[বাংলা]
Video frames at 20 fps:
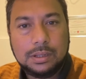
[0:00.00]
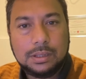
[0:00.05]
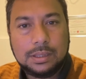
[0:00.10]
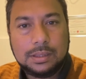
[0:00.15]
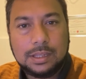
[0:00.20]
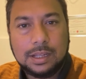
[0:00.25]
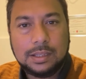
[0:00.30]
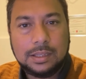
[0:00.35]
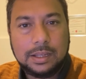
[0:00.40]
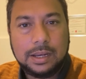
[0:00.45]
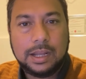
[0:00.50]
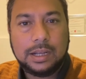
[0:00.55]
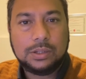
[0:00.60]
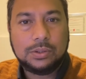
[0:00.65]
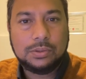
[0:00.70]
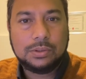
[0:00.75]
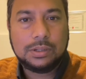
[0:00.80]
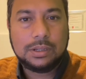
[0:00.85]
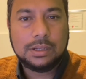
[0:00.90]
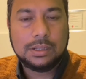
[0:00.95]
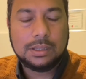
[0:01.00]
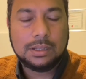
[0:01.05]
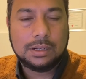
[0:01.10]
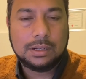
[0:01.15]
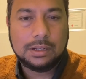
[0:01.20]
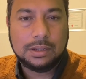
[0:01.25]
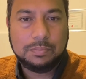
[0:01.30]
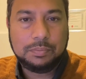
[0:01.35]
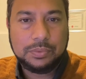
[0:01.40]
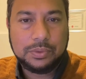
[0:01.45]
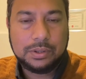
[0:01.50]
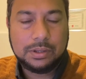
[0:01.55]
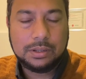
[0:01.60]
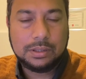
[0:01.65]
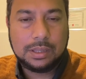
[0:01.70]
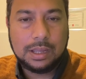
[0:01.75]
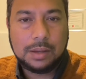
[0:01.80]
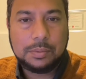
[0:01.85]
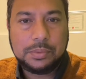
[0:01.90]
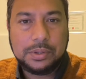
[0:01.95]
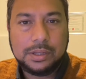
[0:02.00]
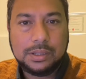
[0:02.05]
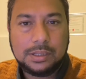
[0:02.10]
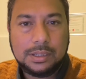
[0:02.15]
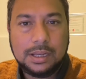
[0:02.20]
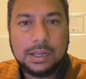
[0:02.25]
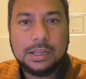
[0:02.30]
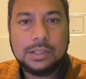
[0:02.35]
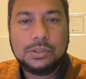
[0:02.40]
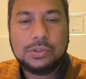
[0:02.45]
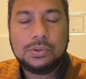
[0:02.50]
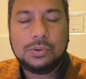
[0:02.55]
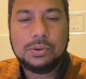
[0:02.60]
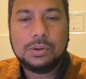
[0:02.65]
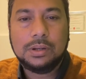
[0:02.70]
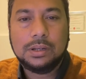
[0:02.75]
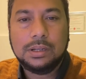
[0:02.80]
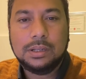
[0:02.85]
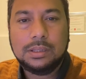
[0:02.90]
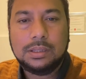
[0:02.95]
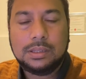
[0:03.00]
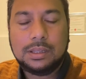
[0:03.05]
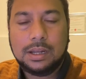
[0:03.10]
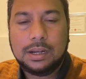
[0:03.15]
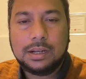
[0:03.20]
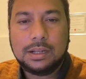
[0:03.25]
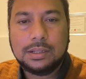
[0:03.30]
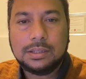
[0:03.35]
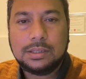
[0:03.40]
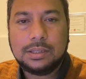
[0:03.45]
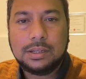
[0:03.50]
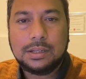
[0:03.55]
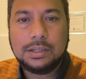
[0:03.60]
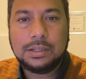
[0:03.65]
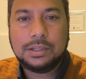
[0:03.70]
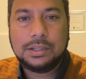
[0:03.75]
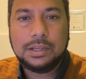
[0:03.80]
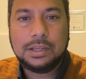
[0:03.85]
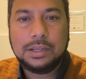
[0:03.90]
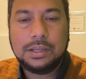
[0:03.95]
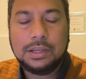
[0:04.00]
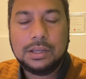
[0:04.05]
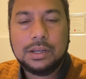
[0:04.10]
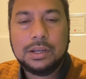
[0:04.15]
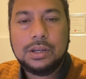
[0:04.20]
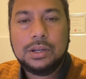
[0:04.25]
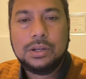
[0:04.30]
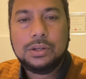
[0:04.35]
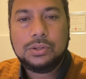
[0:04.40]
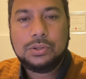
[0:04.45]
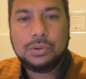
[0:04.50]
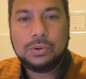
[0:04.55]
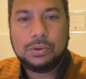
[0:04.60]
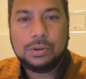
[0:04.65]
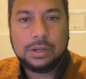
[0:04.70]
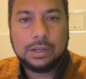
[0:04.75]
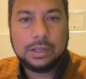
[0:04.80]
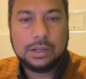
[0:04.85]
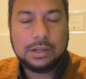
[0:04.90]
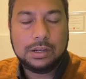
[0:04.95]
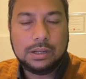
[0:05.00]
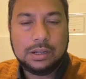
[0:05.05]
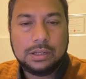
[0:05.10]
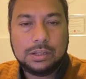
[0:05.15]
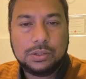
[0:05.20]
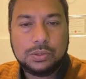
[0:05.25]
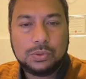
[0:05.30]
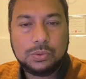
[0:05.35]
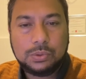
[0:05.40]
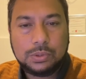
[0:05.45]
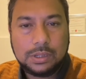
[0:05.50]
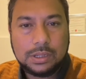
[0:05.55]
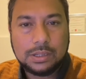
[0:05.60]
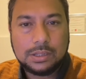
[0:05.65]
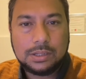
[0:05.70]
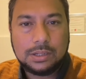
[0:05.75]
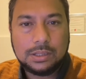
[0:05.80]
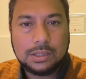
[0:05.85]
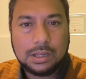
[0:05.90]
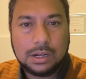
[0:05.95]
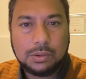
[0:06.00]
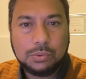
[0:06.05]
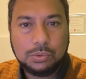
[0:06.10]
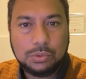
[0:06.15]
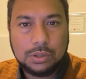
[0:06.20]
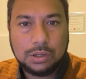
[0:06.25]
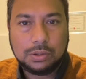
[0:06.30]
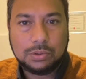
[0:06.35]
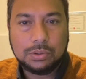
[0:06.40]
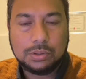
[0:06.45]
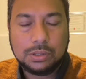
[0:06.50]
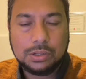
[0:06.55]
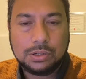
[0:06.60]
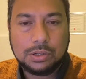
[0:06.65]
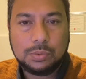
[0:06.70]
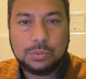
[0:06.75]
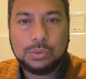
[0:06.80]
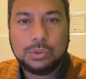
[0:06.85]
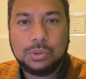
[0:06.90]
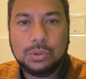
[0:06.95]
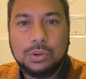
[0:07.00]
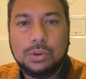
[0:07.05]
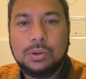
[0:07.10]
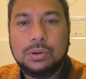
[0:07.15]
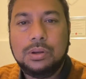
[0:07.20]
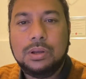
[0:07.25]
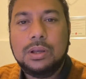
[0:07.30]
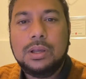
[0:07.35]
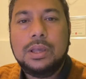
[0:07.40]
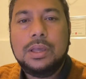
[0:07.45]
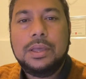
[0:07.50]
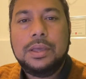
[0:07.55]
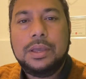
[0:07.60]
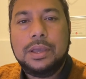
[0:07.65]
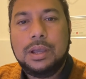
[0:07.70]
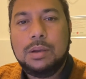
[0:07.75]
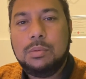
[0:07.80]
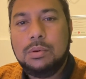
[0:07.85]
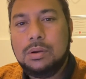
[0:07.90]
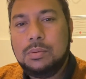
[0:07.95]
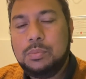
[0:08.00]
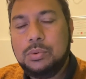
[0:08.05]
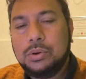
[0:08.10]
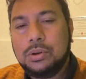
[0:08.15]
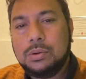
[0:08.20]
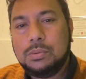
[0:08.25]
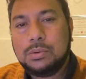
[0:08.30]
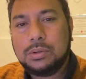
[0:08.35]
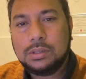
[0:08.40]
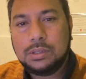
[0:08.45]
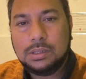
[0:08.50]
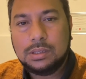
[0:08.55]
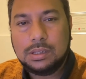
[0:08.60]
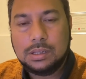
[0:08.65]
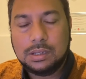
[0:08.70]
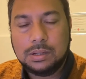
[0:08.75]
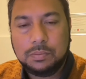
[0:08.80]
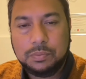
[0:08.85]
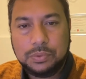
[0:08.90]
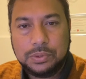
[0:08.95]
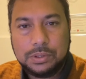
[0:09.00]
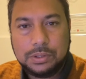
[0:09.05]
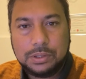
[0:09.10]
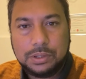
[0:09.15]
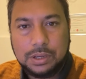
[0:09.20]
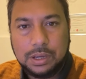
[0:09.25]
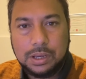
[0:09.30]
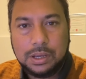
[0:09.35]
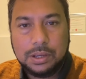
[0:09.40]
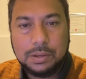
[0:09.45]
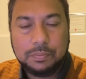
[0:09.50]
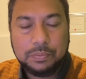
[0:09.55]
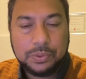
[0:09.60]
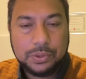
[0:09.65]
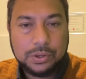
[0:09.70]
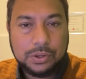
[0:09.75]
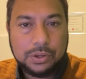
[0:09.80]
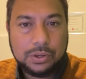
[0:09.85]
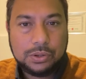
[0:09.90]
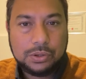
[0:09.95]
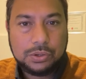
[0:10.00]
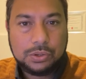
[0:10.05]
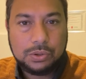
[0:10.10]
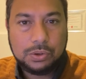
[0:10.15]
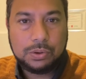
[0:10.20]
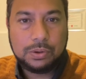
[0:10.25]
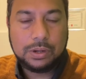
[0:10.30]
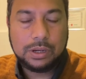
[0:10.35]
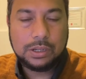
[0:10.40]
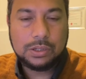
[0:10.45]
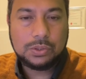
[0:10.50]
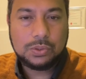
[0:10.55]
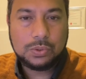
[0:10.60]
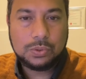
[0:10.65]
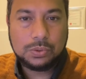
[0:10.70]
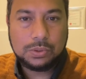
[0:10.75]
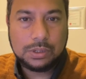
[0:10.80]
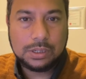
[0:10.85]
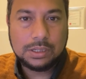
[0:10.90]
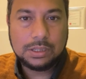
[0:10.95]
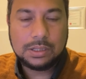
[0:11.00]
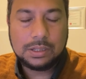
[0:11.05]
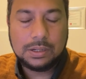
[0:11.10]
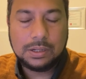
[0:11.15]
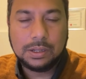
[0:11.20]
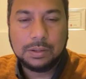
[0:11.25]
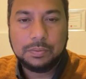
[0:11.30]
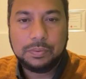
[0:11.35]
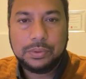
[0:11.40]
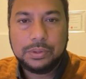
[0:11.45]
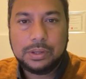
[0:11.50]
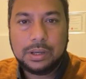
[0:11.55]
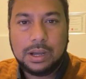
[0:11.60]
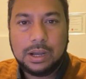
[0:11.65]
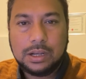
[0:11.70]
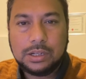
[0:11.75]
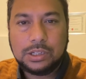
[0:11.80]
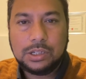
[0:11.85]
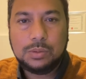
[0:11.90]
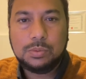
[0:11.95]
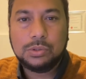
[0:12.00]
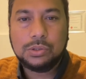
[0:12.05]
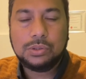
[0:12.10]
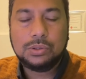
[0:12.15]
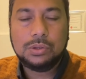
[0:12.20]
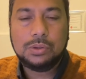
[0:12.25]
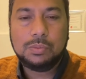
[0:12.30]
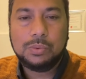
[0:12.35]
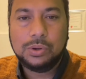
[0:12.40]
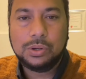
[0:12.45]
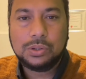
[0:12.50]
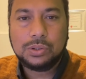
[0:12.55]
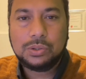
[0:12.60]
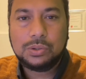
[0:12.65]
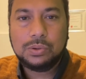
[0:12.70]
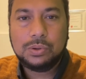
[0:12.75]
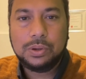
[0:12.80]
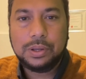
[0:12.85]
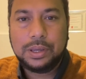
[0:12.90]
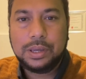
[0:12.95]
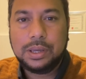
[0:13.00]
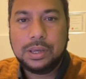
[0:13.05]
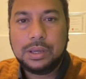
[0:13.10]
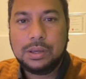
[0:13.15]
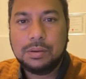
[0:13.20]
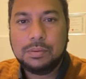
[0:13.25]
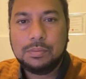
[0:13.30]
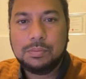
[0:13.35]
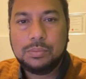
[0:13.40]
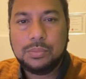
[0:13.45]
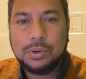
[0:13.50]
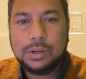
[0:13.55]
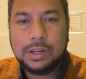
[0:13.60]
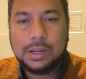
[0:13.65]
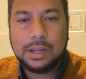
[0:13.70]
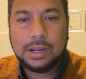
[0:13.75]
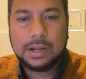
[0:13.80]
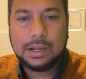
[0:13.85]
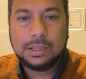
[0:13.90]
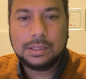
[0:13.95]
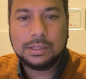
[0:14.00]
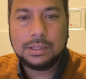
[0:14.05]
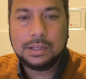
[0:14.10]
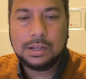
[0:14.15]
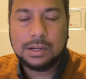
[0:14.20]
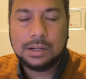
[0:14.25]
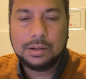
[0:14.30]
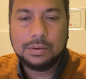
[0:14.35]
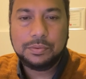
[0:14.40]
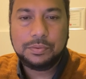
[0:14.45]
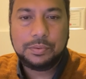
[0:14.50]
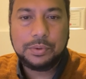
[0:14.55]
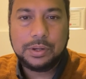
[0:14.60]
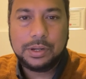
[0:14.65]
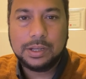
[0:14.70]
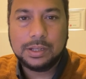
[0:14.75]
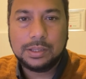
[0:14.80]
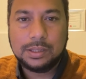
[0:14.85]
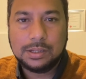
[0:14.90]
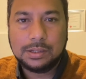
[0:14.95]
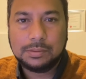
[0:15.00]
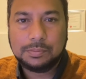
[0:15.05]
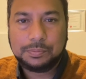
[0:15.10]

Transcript: তাদের একজনকে তারা থামিয়ে চ্যালেঞ্জ করলে তার কাছ থেকে সেই স্বর্ণের সুটকেসটি তারা উদ্ধার করতে সমর্থ হন এবং পরবর্তীতে সেই স্বর্ণের সুটকেসটি আশি বছর বয়স্ক এই মহিলার হাতে তারা ফিরিয়ে দেন